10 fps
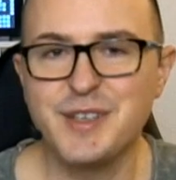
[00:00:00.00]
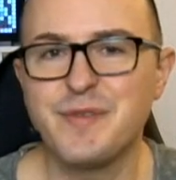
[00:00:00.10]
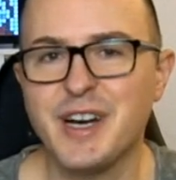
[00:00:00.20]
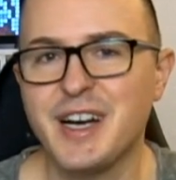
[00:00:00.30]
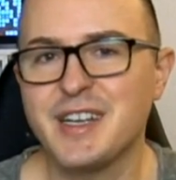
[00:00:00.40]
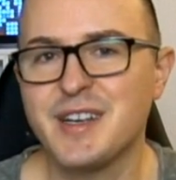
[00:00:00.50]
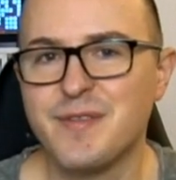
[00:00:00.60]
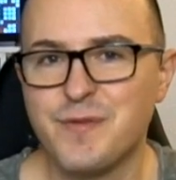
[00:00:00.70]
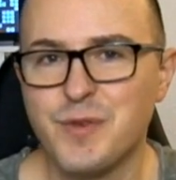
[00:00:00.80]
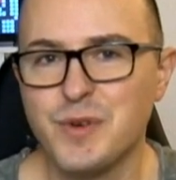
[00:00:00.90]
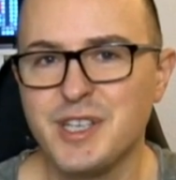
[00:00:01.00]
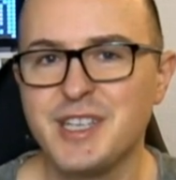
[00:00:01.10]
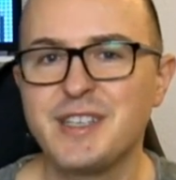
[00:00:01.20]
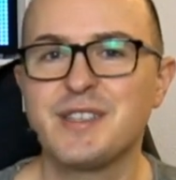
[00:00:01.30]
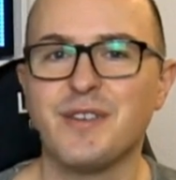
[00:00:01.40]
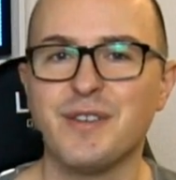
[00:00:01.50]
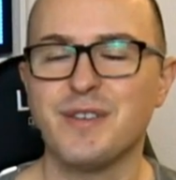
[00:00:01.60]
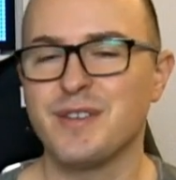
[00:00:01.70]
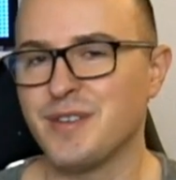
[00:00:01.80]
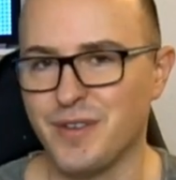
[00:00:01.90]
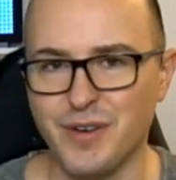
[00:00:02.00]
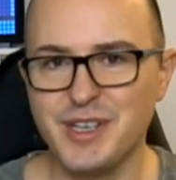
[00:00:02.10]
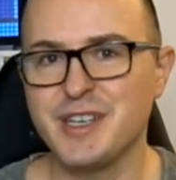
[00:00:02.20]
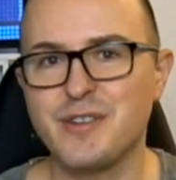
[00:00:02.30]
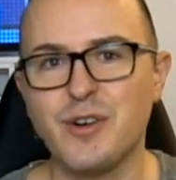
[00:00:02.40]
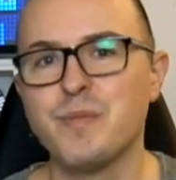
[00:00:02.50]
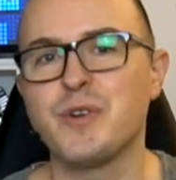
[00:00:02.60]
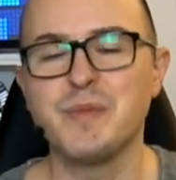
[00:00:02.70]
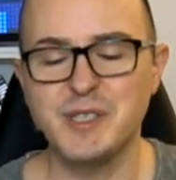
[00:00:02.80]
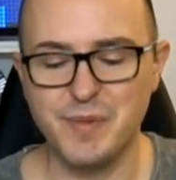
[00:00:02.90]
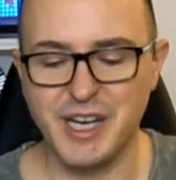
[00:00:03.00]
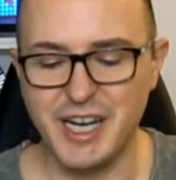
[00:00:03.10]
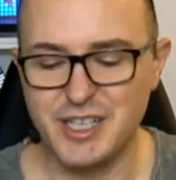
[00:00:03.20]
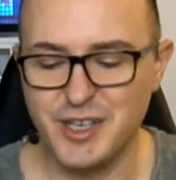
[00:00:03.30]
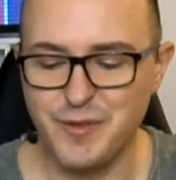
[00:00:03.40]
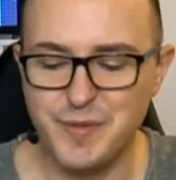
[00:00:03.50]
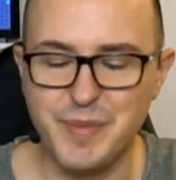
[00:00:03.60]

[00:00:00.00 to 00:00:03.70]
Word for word: Frage, wo liegt eure Kompromissbereitschaft?